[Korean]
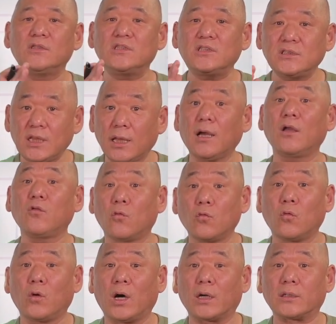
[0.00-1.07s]
시대가
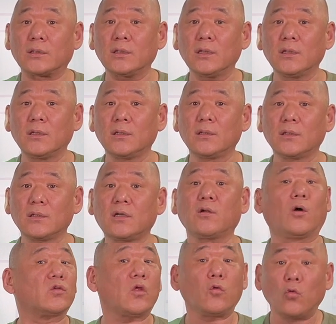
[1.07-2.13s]
요구하는
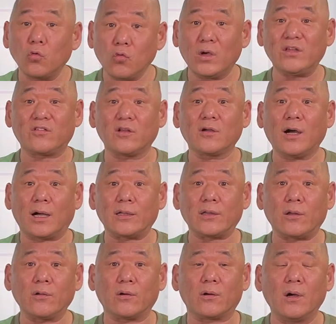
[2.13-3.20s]
그런 어떤 요구가 있을 거
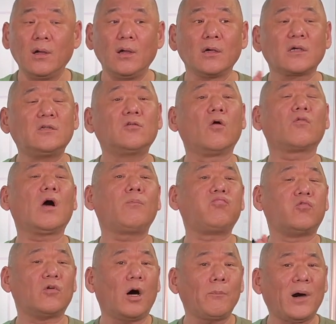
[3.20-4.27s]
아니에요. 그것과
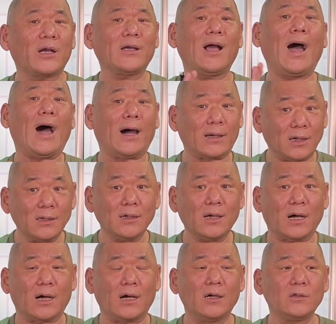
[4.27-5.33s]
부합하는가 안
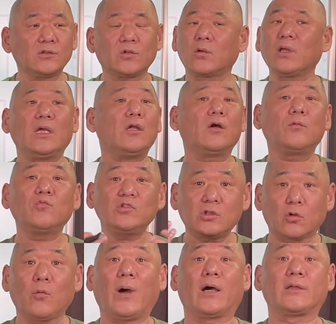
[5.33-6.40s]
하는가. 저는 이런
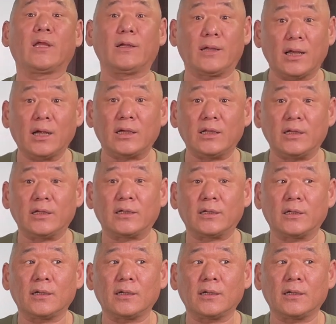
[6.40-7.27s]
문제로 봐야 되는 게 아니냐.